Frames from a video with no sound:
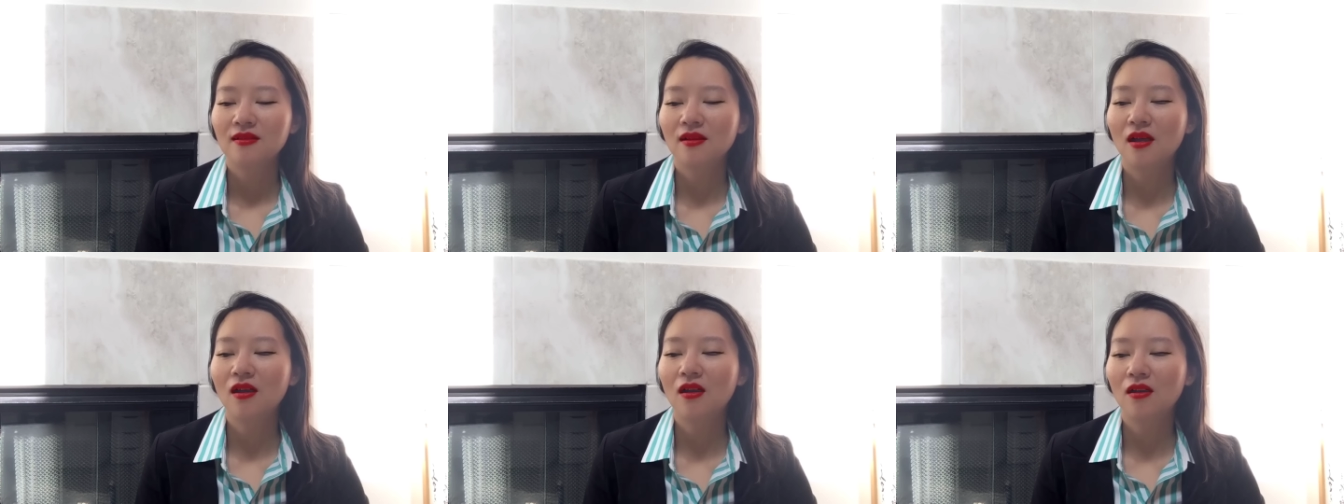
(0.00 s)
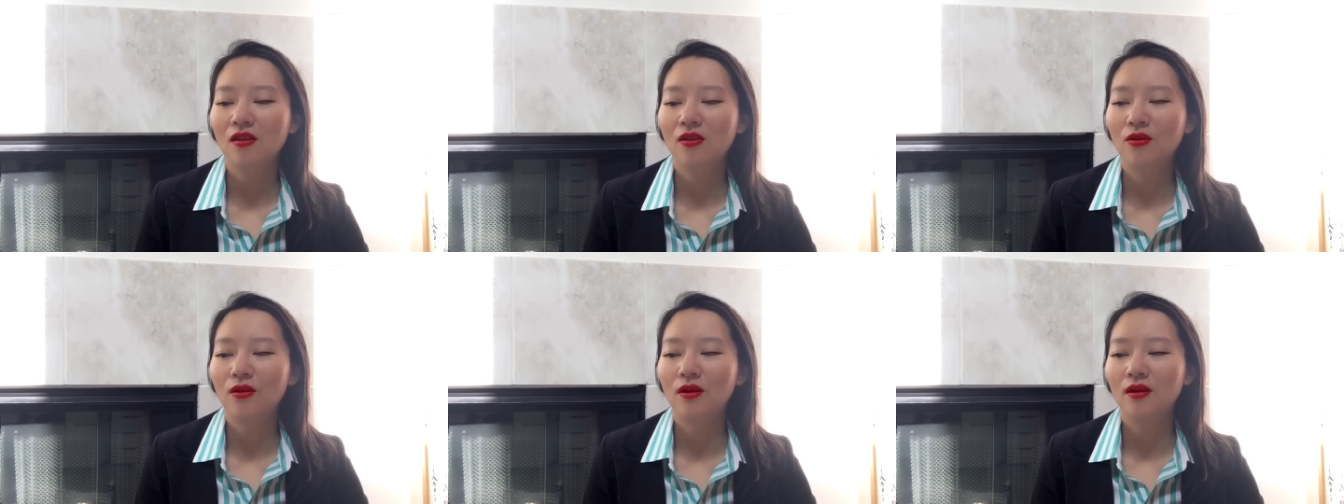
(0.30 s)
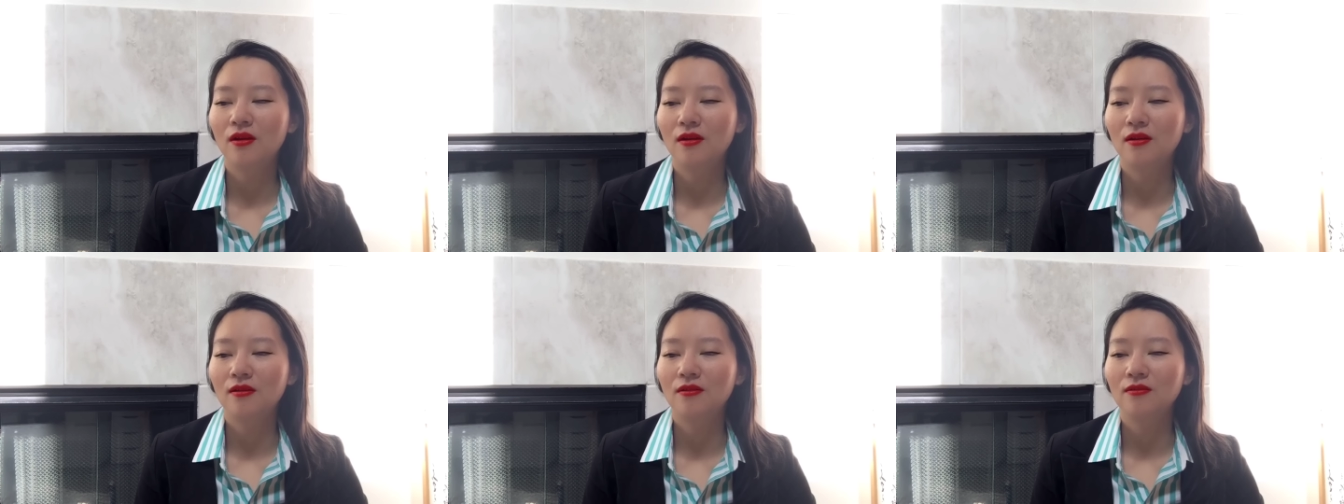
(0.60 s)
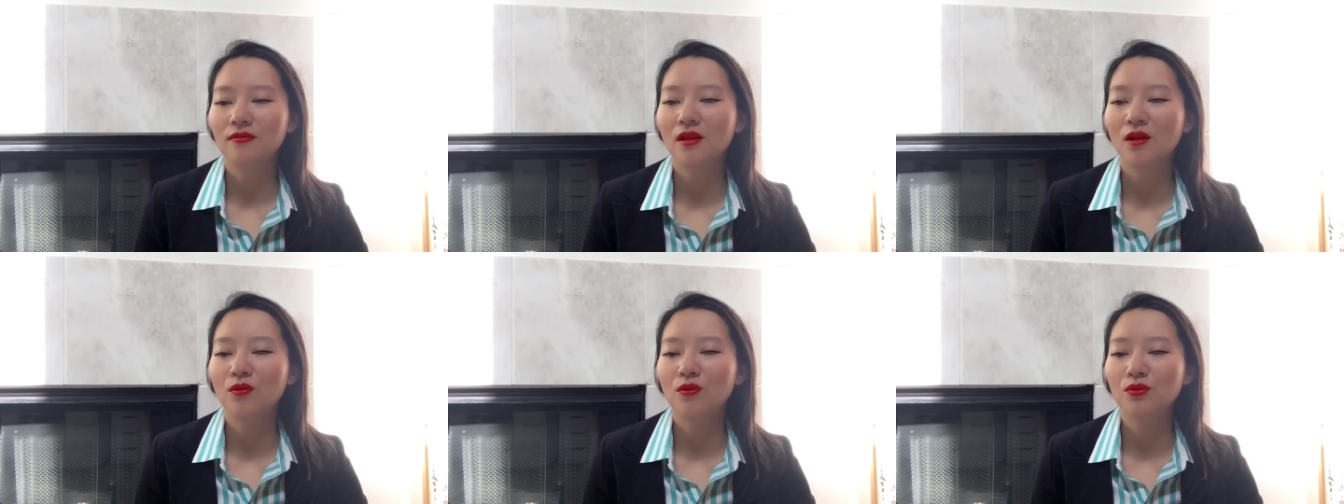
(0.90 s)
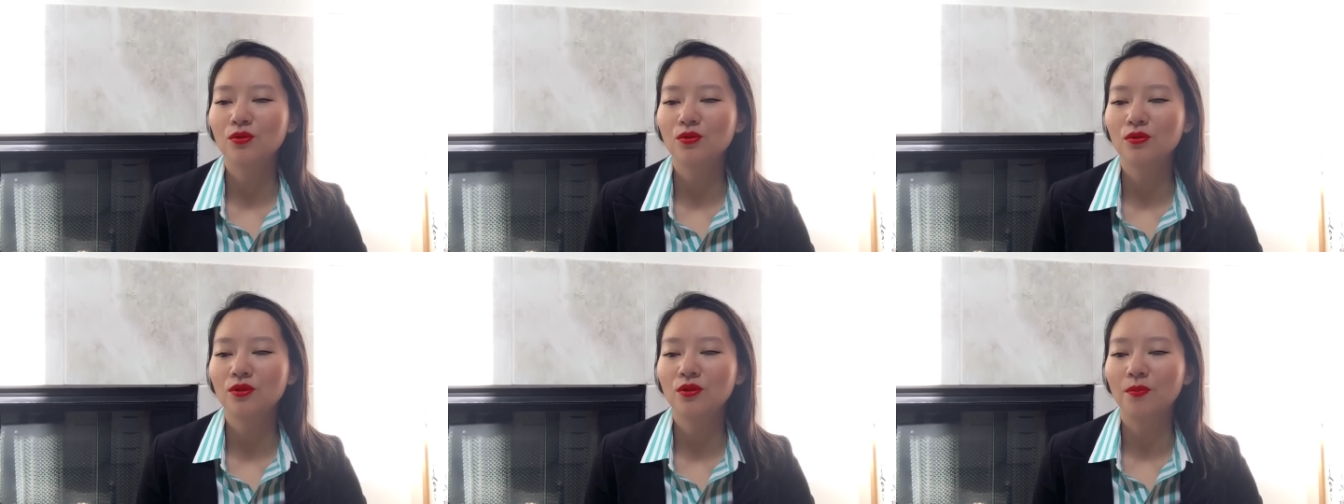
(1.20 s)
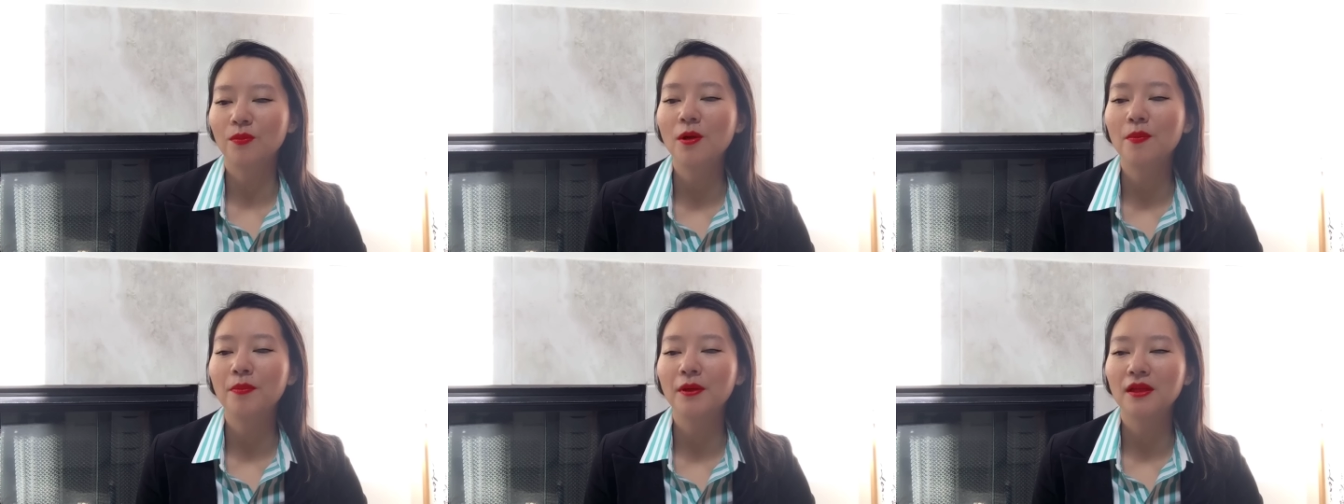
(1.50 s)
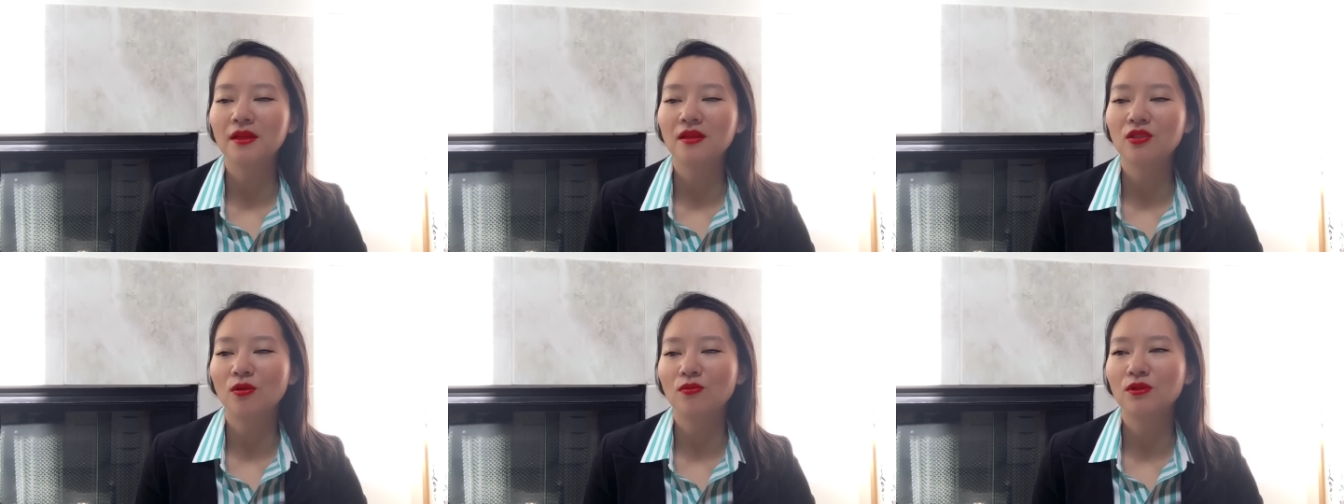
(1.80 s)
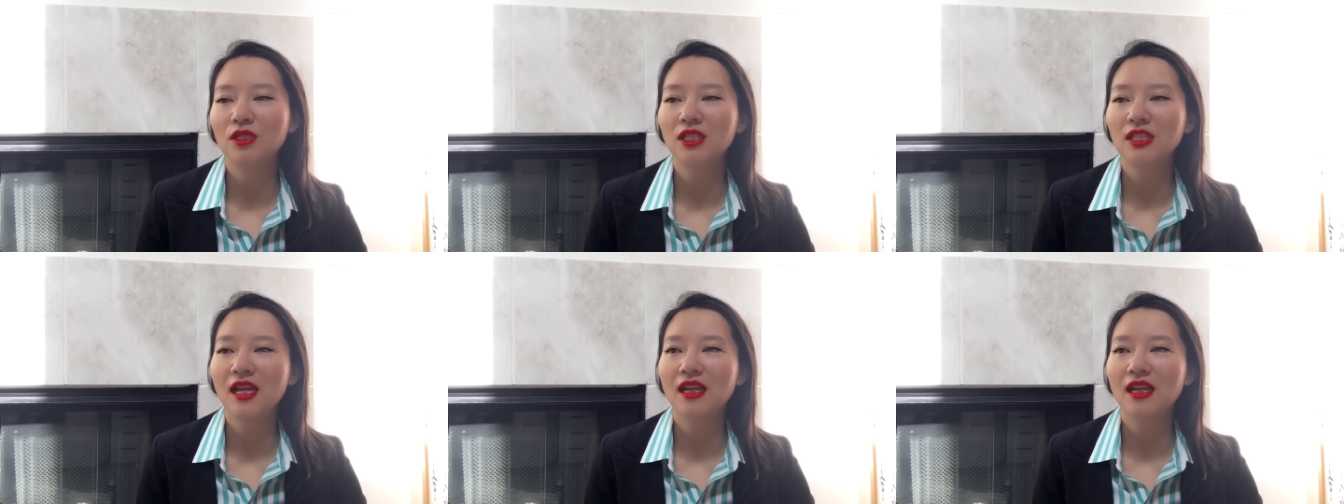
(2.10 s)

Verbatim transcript: 然后呃，那我说有没有别的东西，